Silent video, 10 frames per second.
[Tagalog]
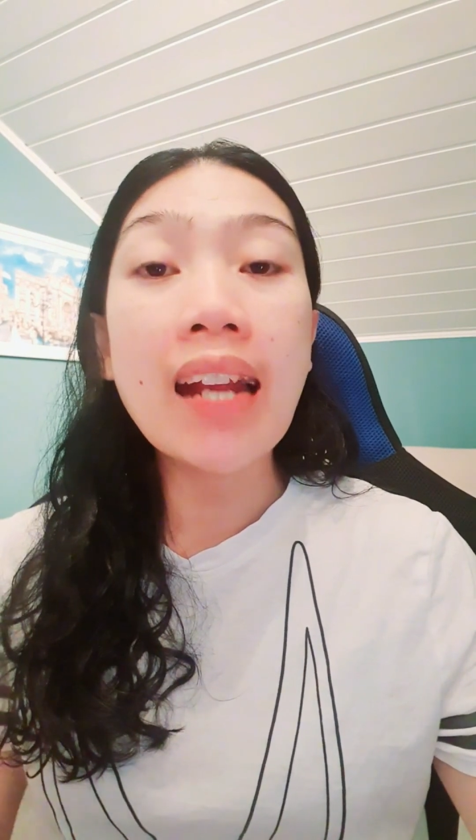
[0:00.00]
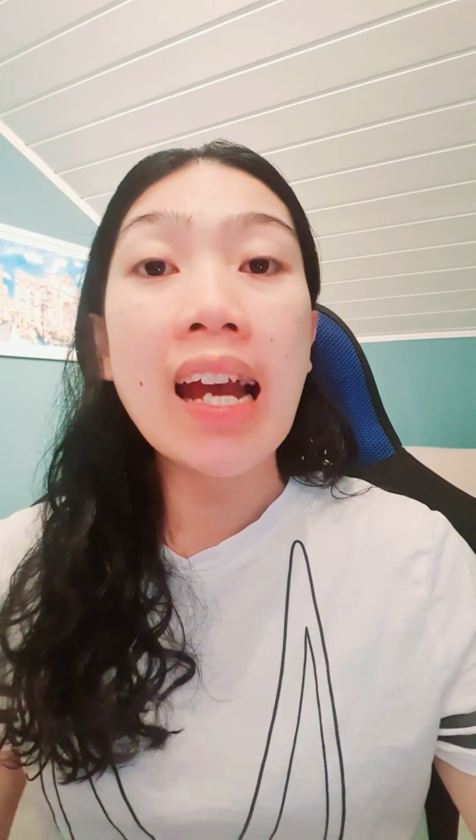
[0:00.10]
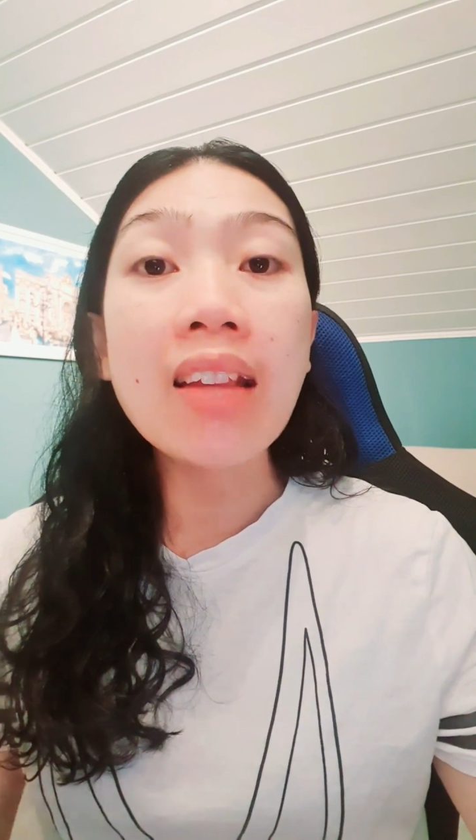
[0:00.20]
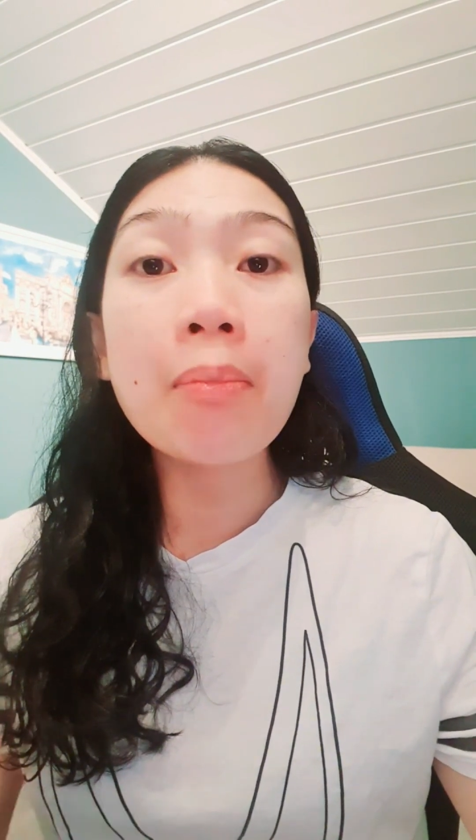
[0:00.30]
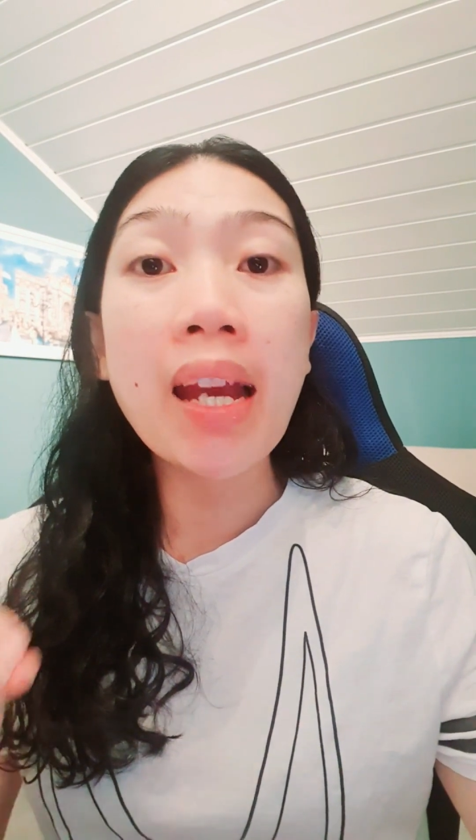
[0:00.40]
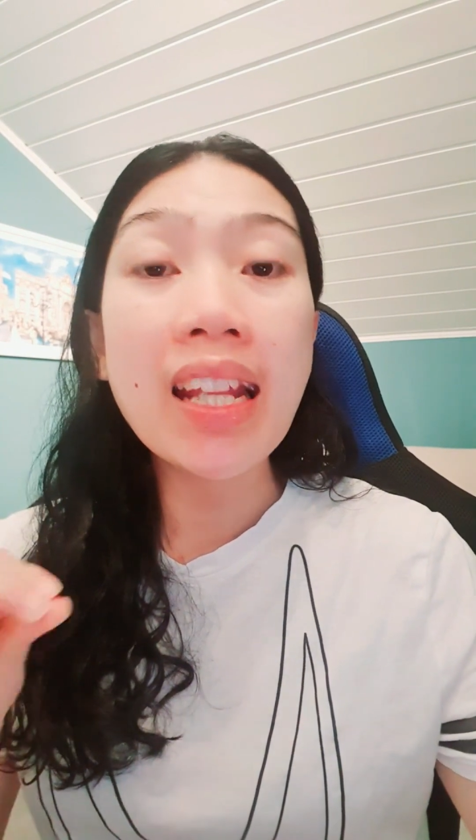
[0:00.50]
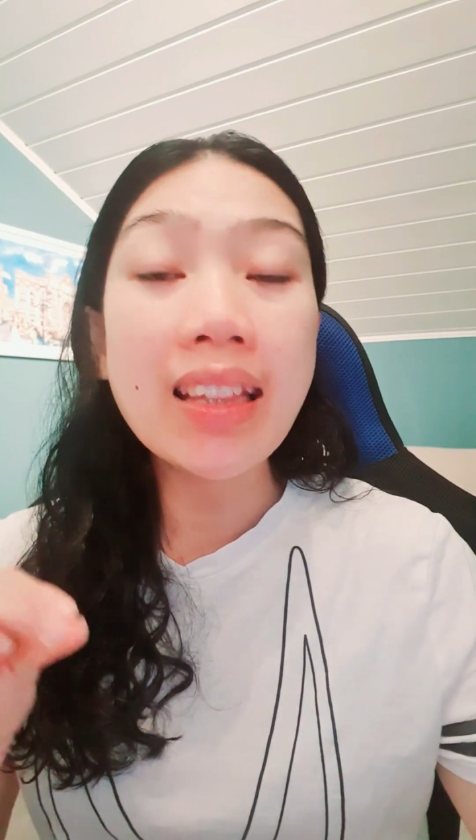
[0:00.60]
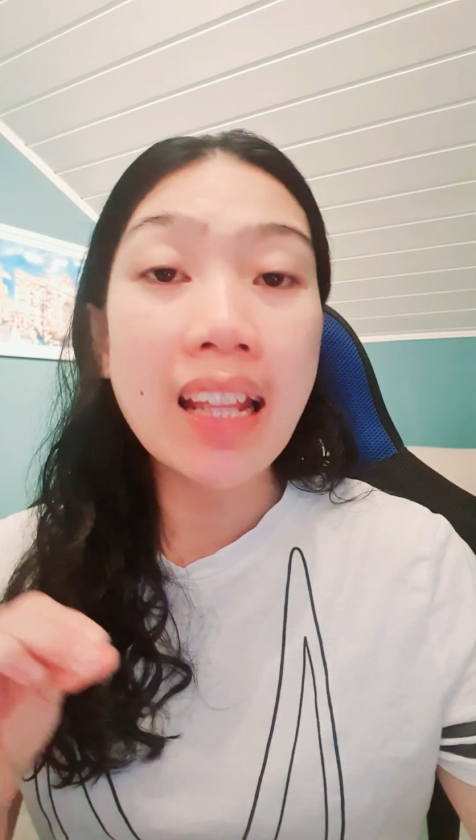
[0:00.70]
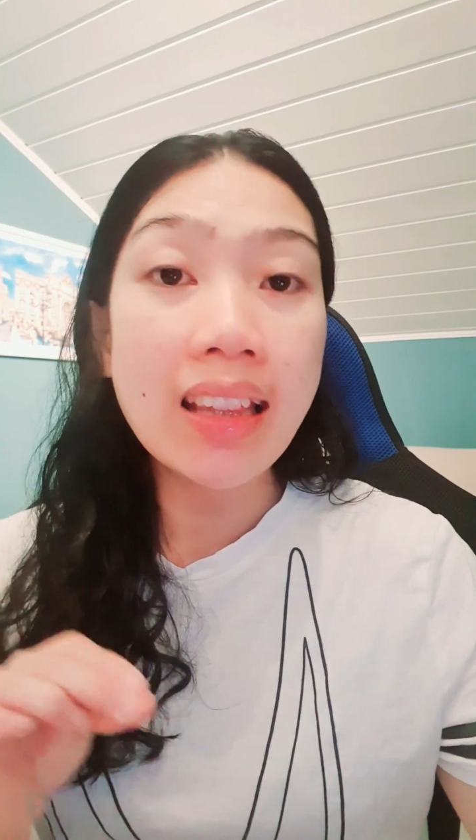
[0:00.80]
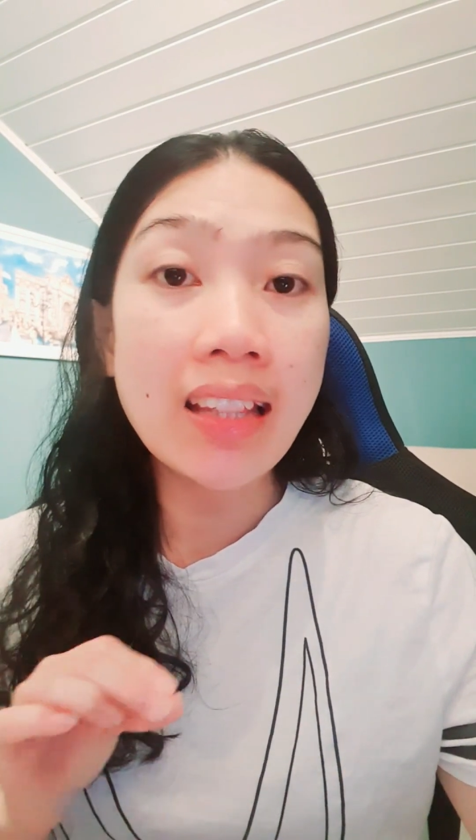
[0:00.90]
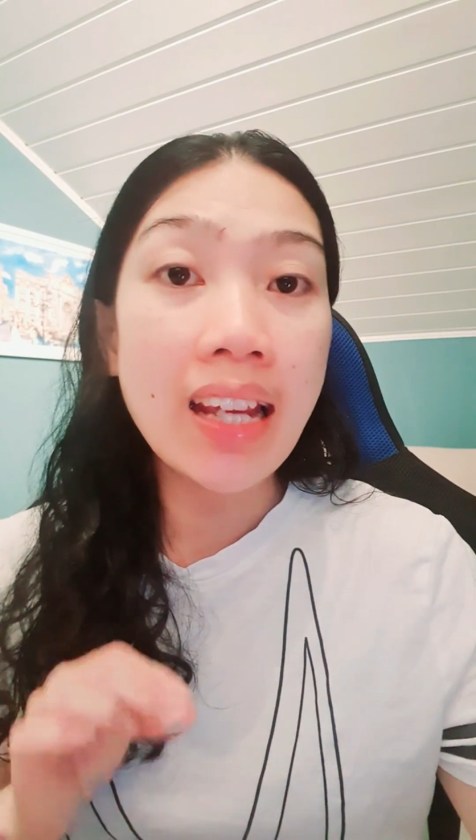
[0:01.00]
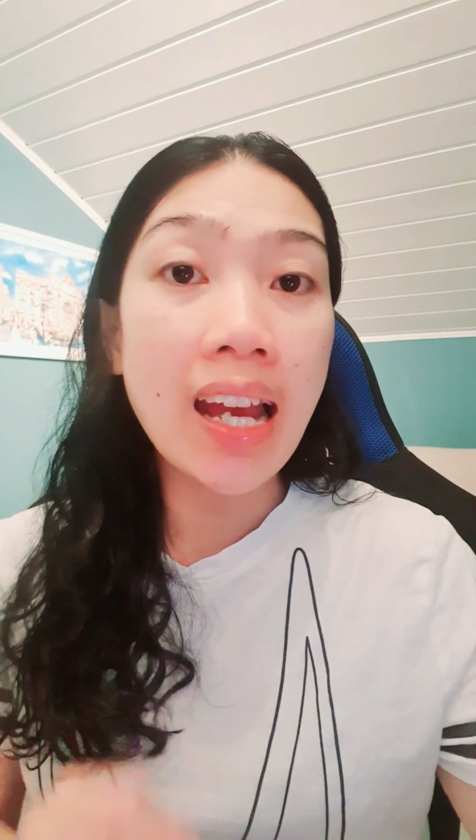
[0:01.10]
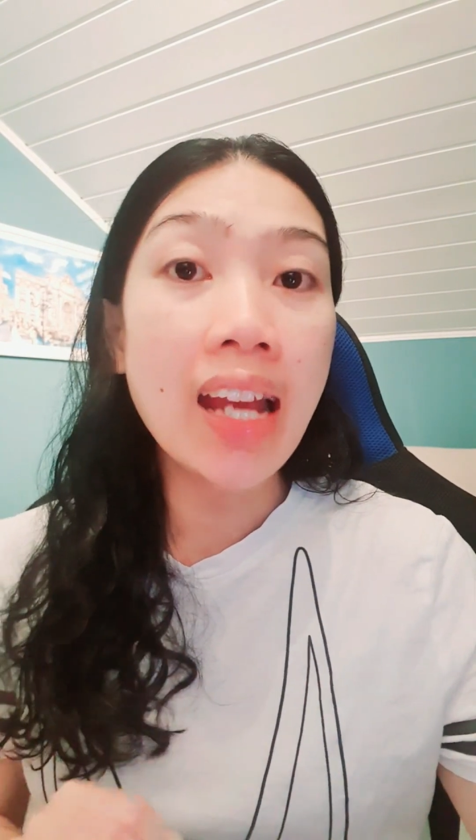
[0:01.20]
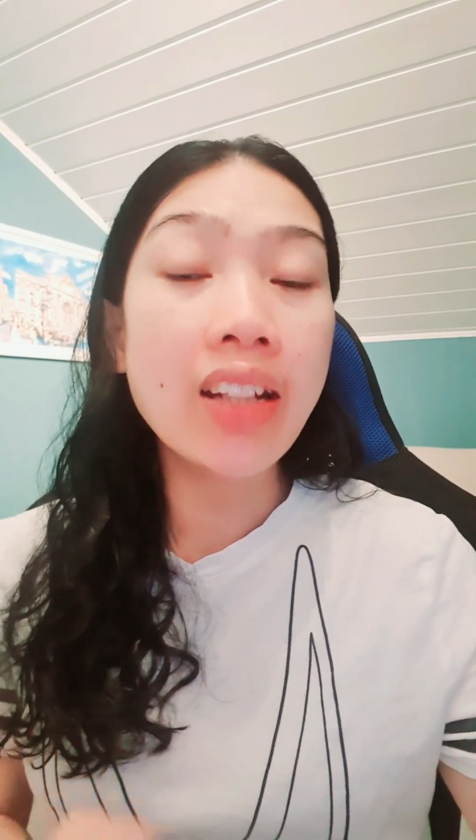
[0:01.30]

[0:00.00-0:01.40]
at maintindihan